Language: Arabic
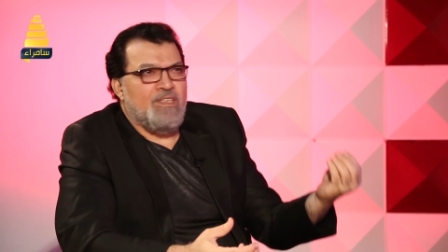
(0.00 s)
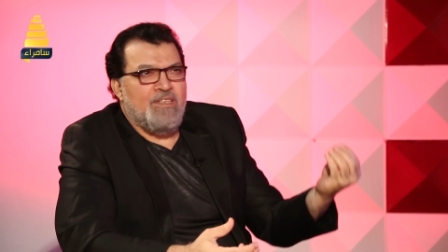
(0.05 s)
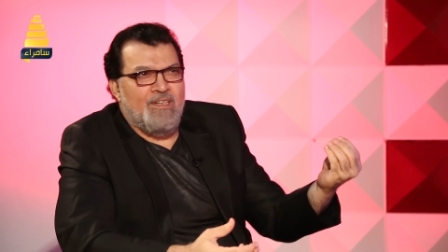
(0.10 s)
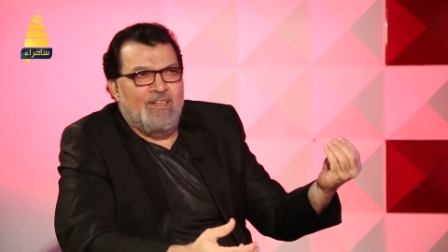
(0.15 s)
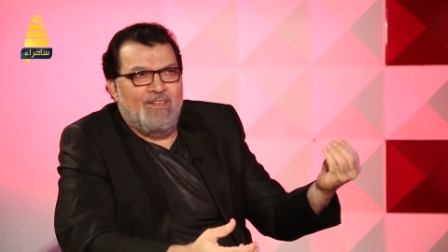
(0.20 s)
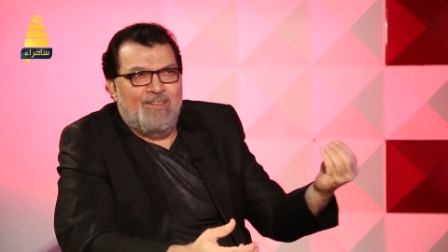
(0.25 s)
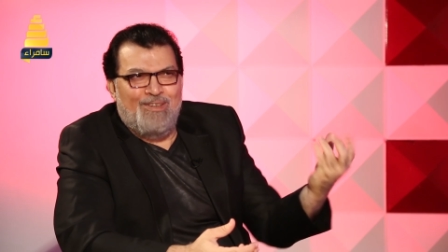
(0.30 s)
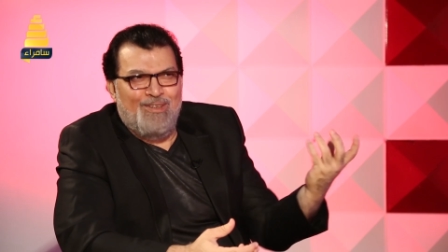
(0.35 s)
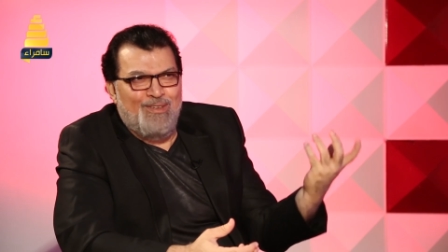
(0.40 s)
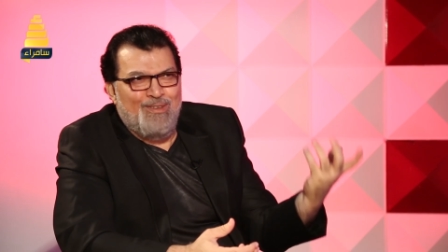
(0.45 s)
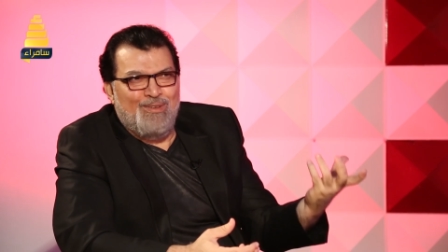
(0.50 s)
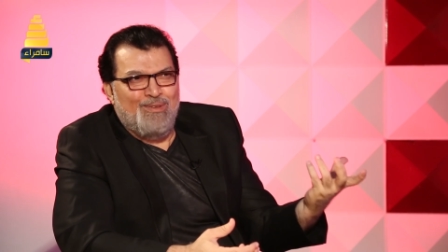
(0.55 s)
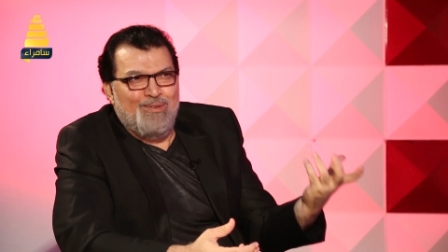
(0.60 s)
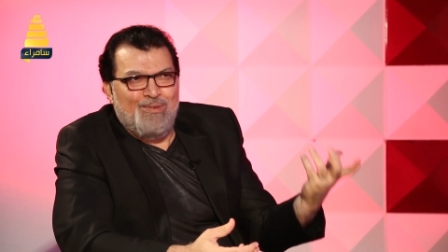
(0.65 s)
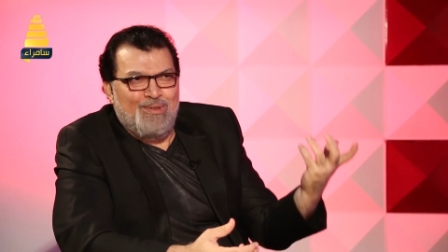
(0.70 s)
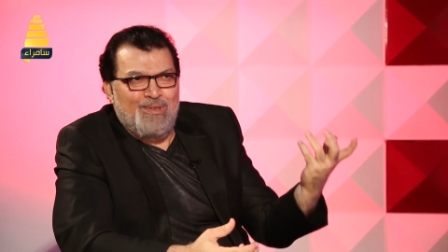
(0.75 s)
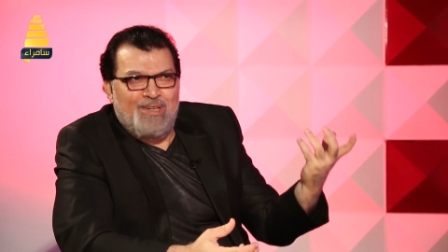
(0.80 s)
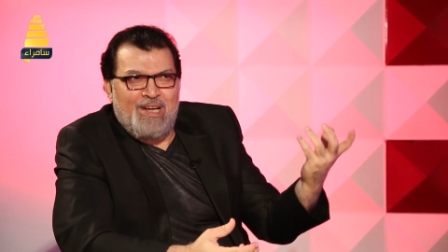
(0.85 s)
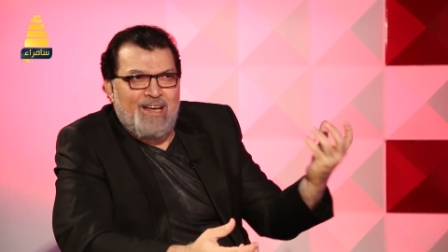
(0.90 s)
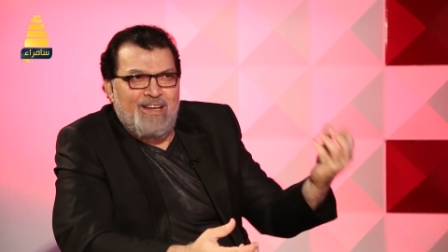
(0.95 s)
وديع
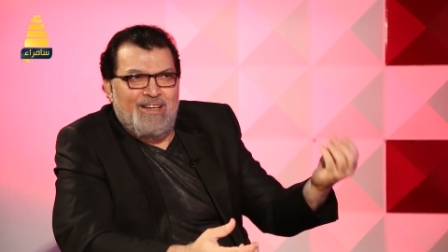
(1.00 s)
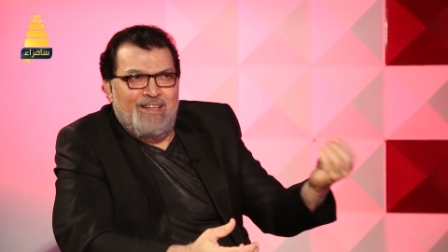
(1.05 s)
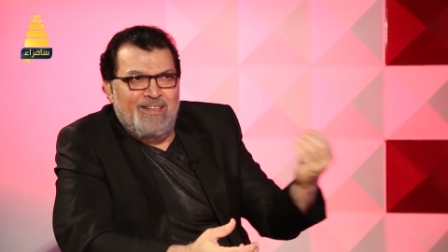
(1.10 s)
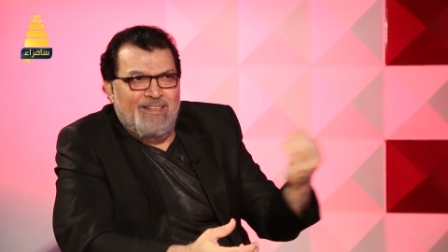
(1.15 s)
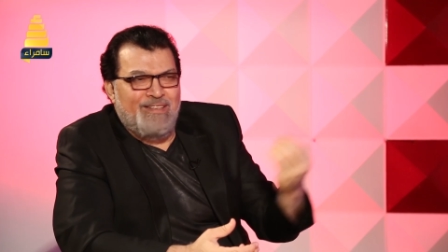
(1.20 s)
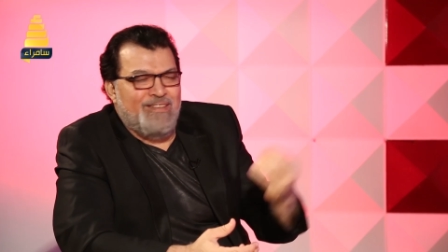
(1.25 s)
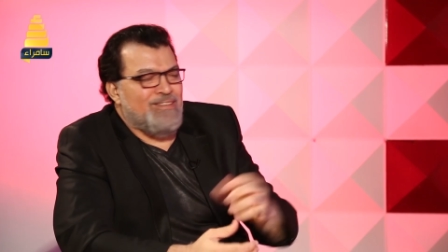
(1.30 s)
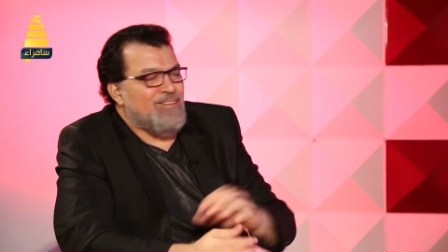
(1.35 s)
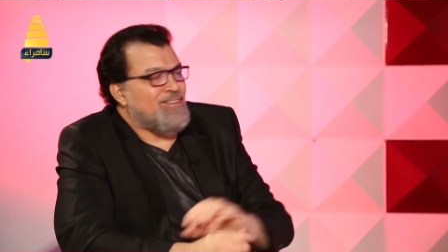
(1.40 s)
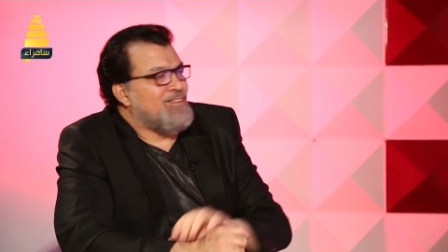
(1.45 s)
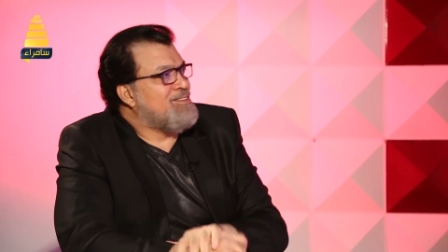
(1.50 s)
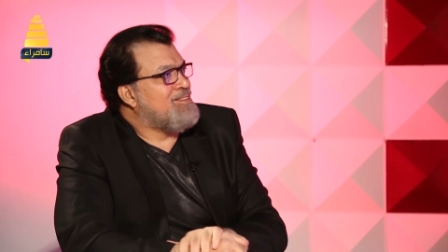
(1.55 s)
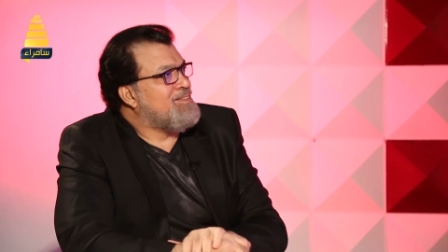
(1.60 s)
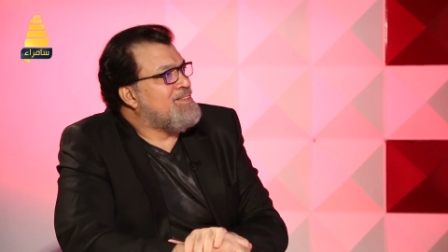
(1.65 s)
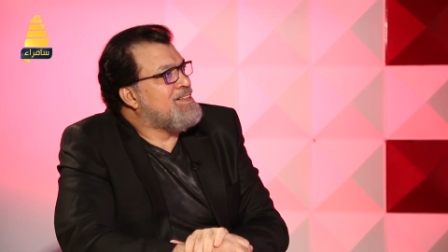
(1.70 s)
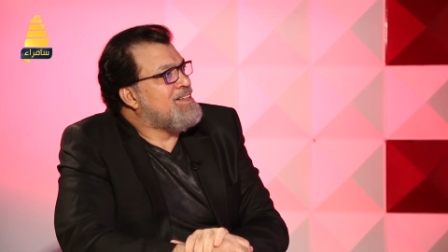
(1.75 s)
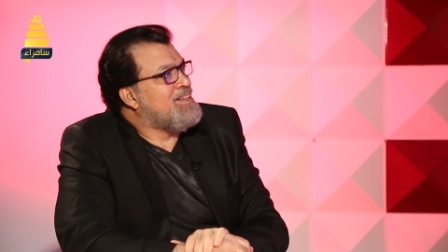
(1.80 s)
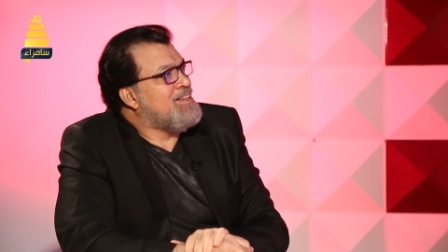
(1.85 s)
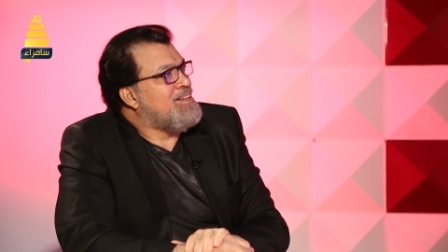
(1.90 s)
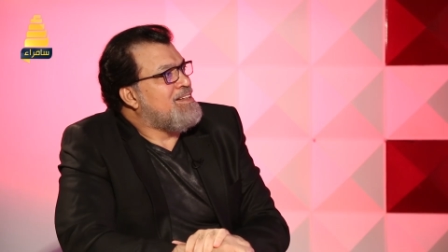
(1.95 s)
حلو رائع
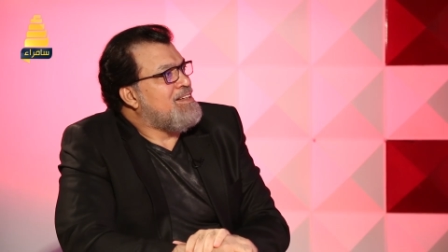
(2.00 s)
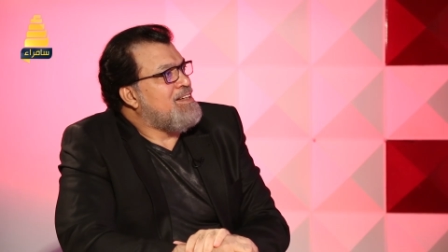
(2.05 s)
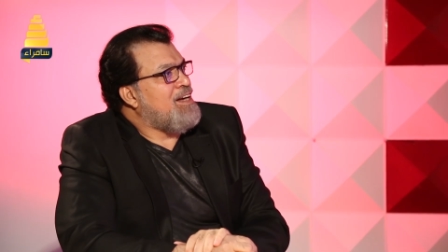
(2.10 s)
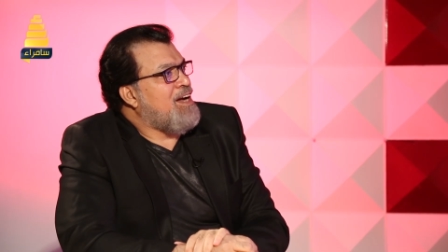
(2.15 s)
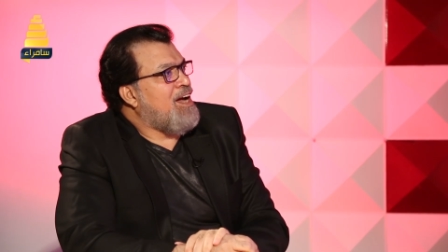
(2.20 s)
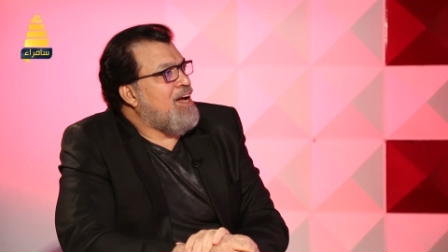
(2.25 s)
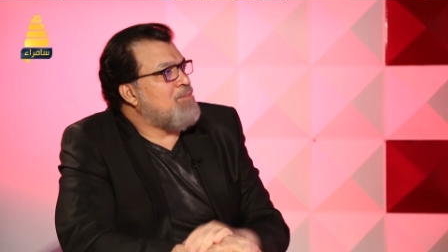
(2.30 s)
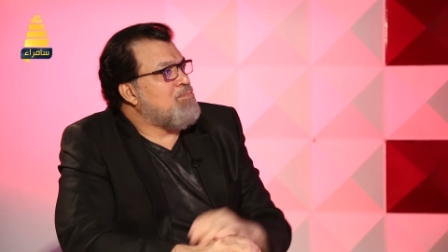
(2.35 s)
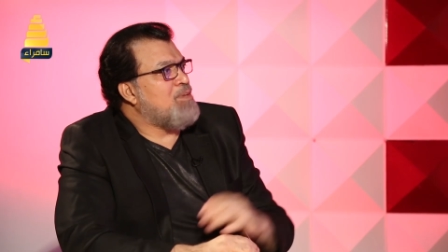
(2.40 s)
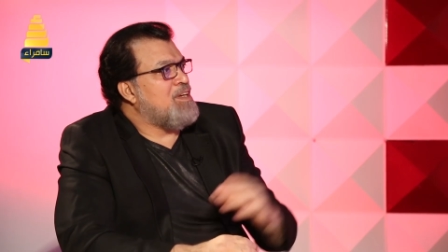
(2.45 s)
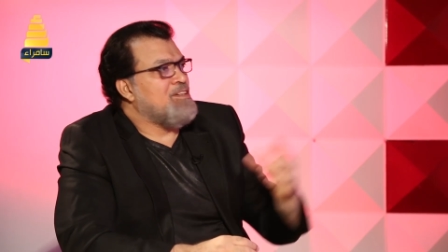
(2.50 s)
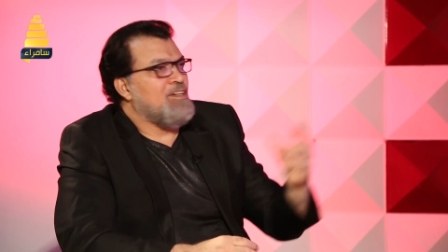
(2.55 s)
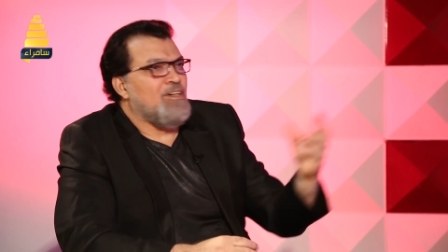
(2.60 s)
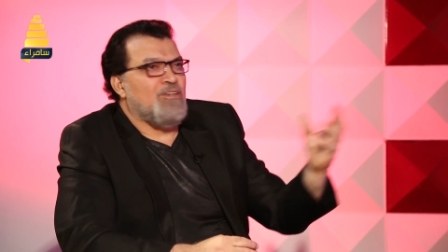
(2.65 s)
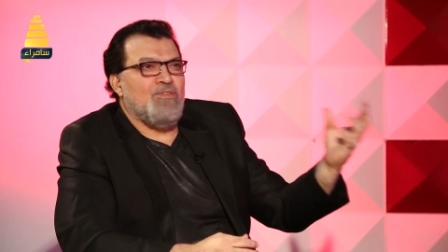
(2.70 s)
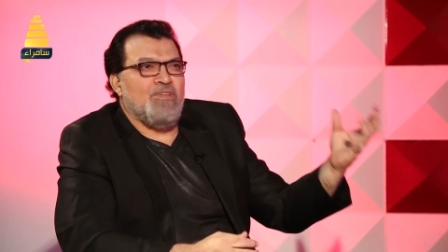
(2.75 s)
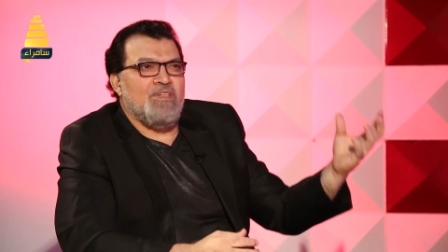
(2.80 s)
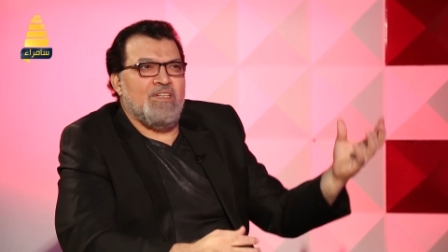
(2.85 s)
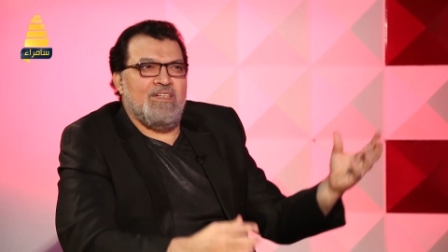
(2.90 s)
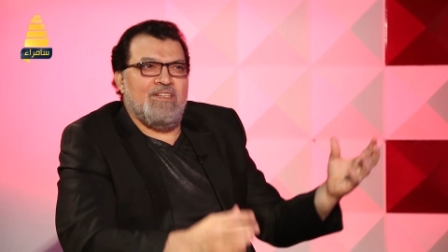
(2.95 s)
حب
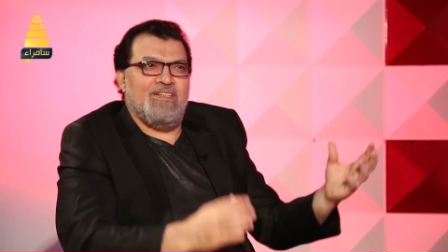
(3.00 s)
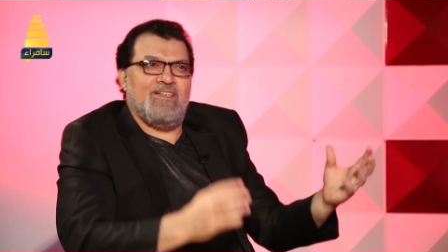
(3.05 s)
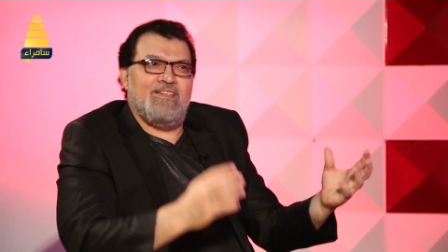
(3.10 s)
انه